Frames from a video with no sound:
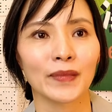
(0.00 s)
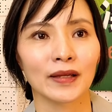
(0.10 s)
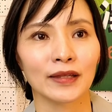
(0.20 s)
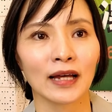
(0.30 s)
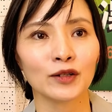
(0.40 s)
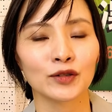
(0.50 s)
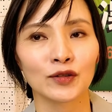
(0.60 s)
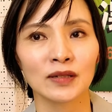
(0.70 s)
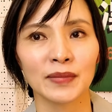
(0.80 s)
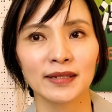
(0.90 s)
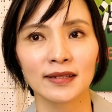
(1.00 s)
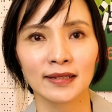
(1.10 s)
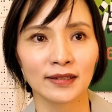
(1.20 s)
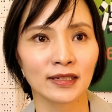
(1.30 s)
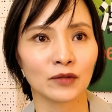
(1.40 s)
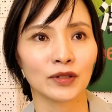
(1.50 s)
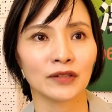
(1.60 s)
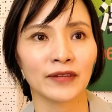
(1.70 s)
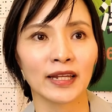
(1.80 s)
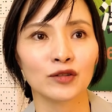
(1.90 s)
嗯。然后有时候是民事刑事的问
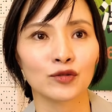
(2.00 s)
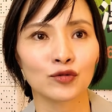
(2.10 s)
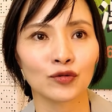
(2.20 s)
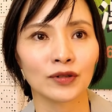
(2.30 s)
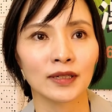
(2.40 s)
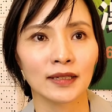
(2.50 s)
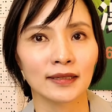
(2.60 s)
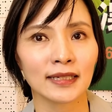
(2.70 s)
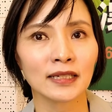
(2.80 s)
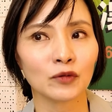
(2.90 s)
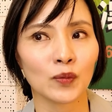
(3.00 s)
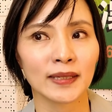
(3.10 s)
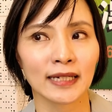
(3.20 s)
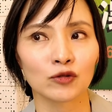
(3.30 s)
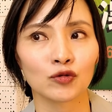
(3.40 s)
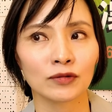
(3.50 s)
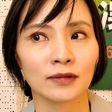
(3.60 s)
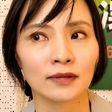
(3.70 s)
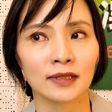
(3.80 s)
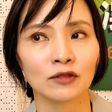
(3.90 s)
题，反正就是说，但是我们讲说
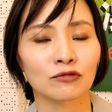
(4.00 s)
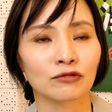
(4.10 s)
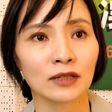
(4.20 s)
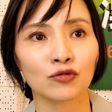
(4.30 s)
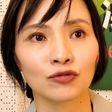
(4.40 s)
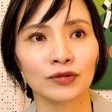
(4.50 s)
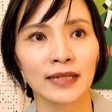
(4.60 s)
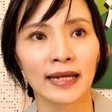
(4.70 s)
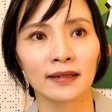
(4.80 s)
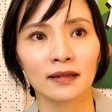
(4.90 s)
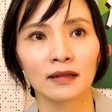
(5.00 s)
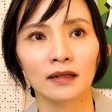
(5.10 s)
这证据在。